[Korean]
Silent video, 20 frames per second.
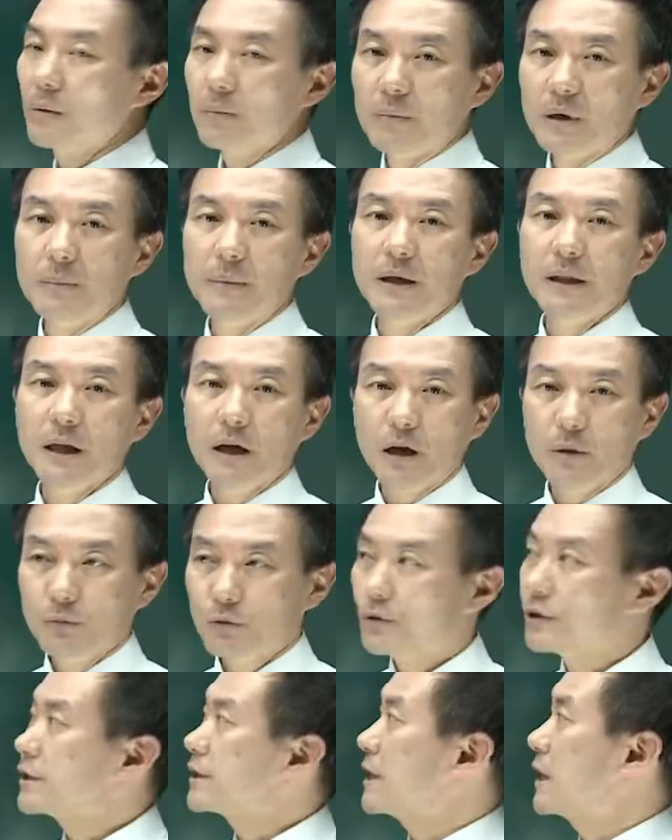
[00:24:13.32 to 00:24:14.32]
매매대금
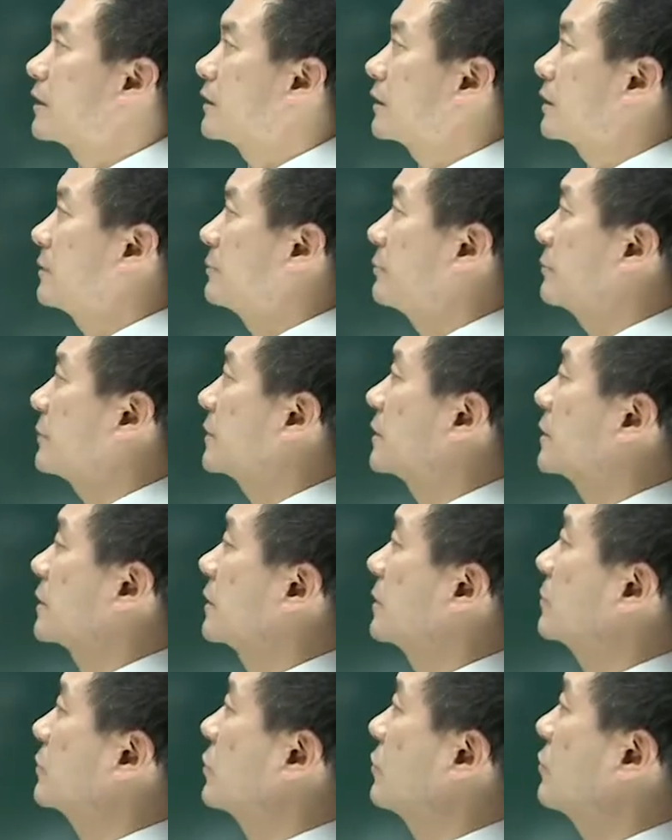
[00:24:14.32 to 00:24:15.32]
중 잔금
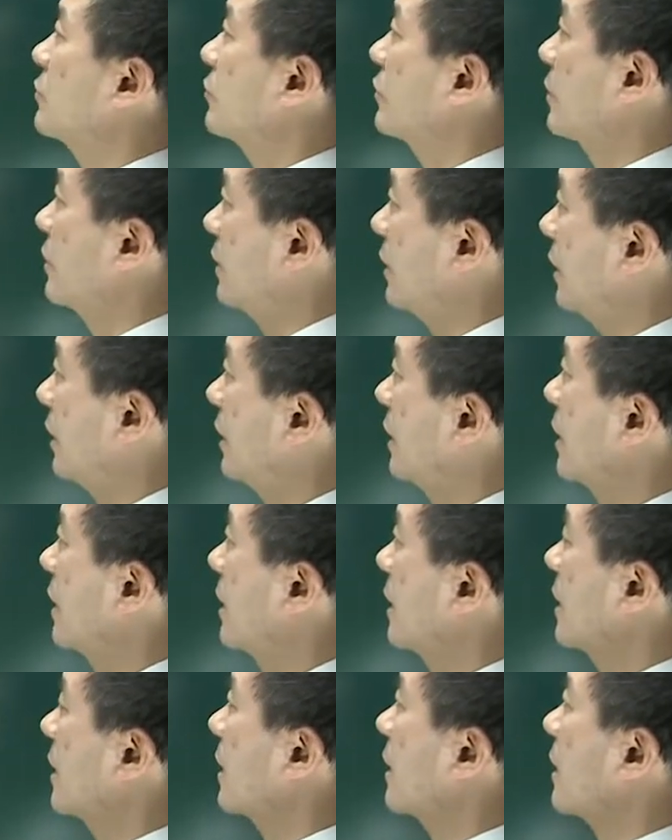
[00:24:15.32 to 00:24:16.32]
지급청구권을
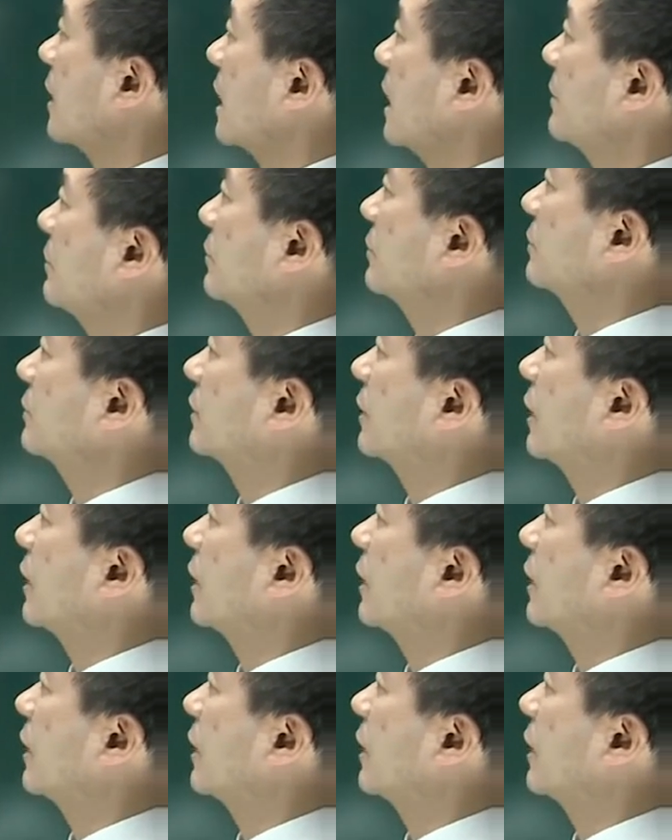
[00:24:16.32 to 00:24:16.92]
갑의